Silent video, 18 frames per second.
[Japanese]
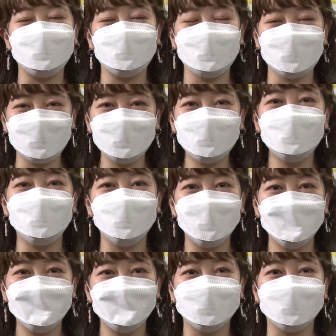いうの
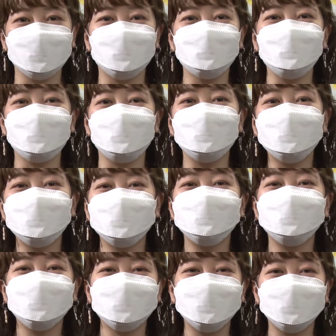と、なんかすごい不思
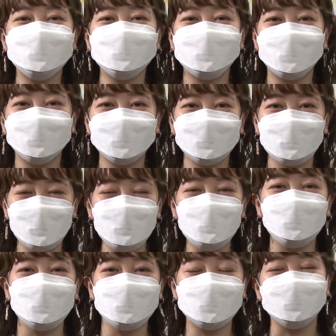議な体験
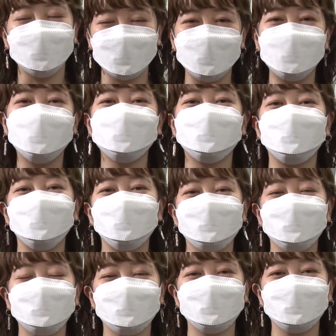をしたなって
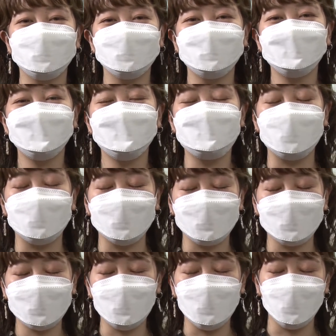いう、
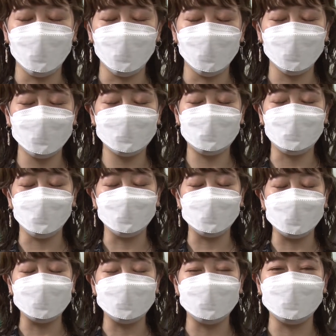まあ、こう、直
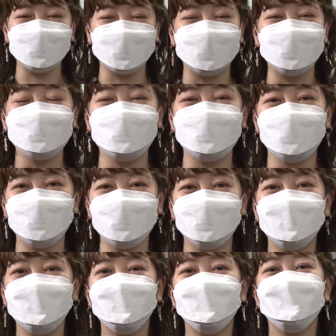感的な感
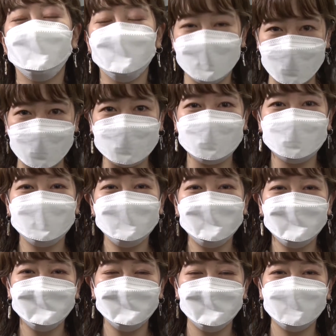想です。
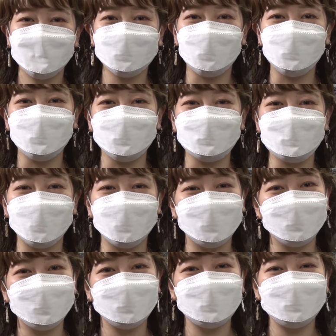なんかこう、
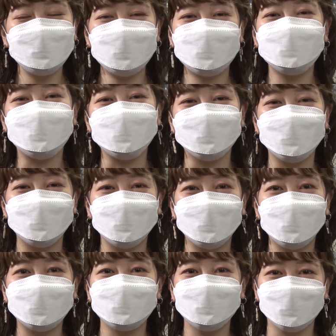まあ、意識
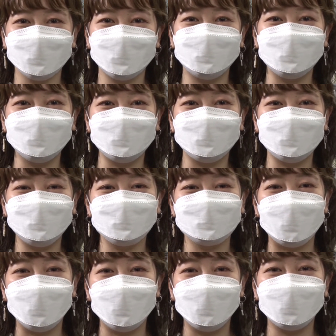はあるのに、
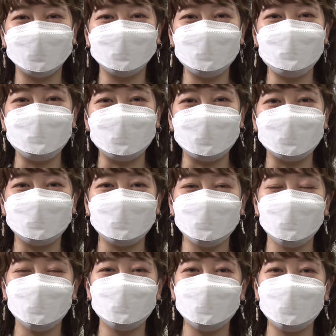まあ、ある意味自
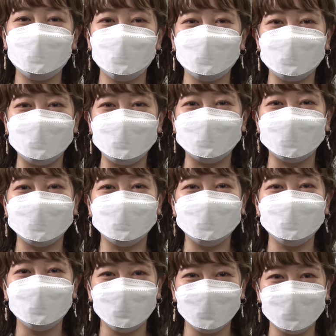分の思い通りにいか
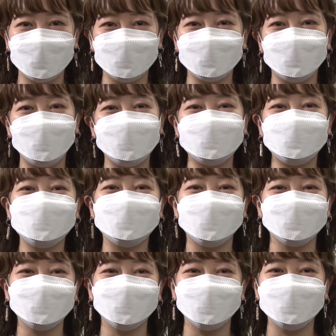ないというか、なんか足
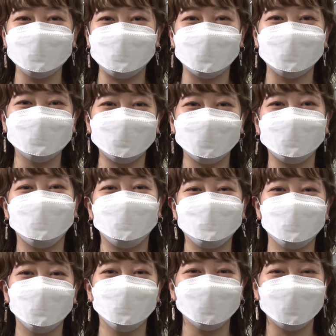が動いちゃう、手
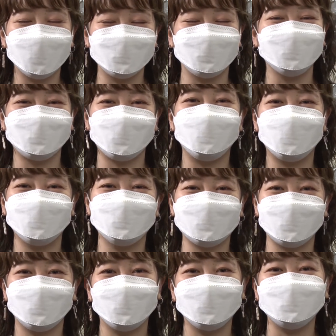がもう絶対離
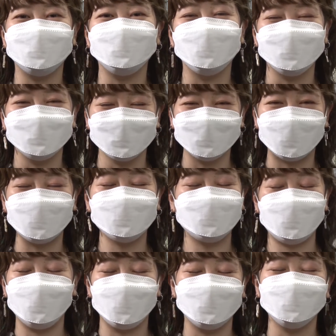さないっていう、離
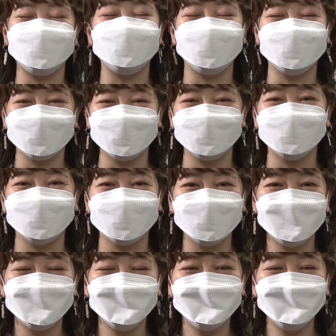せないっていう、
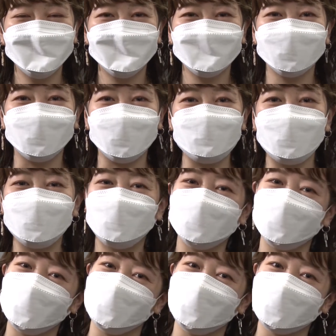なんか今
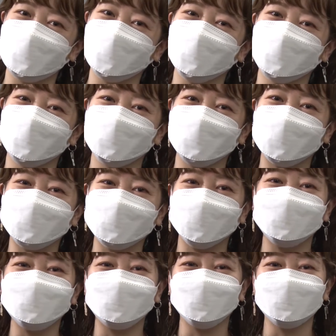までにはしたことない
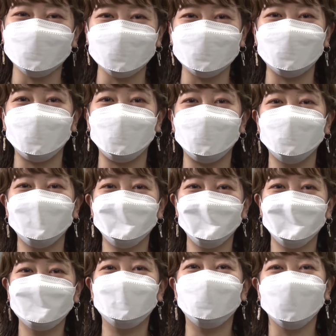体験をさせて
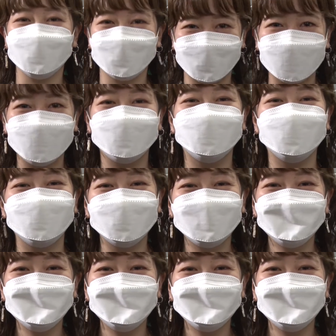もらって